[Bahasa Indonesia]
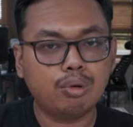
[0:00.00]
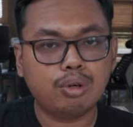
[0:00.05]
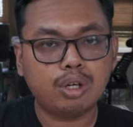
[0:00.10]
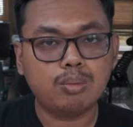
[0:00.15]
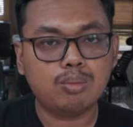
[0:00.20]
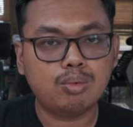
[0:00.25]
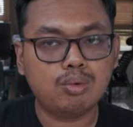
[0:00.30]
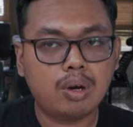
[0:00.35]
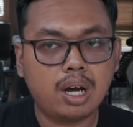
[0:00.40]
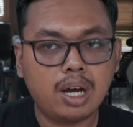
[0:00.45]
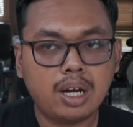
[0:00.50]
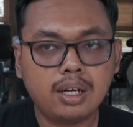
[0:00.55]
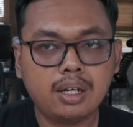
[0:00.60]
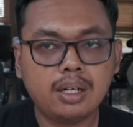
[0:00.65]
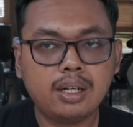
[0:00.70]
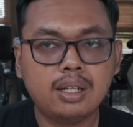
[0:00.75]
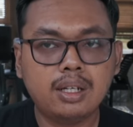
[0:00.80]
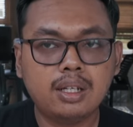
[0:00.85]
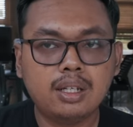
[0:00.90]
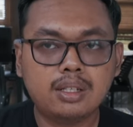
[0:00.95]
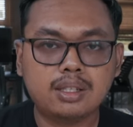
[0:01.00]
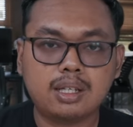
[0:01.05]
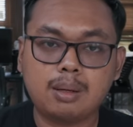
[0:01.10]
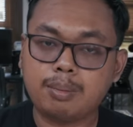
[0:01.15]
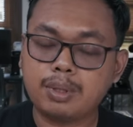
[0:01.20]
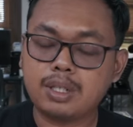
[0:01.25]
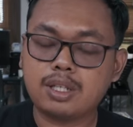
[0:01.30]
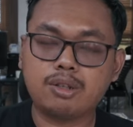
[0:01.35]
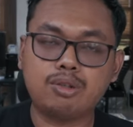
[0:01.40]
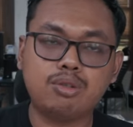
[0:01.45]
ribuan
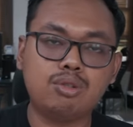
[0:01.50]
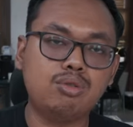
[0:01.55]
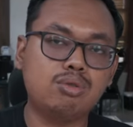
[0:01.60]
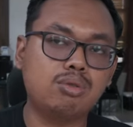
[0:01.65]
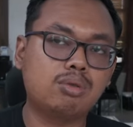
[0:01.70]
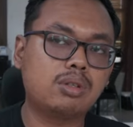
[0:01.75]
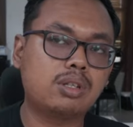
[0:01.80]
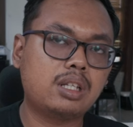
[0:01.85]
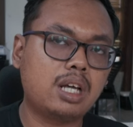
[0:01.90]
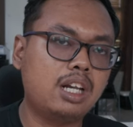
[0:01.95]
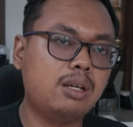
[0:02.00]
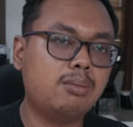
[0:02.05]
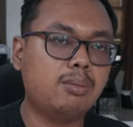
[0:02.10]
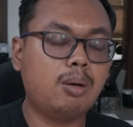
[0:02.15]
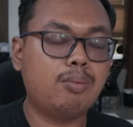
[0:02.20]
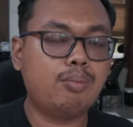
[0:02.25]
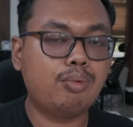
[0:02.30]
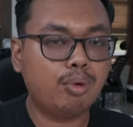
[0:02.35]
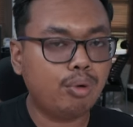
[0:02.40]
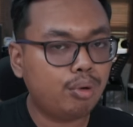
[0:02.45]
sampai 1 juta 50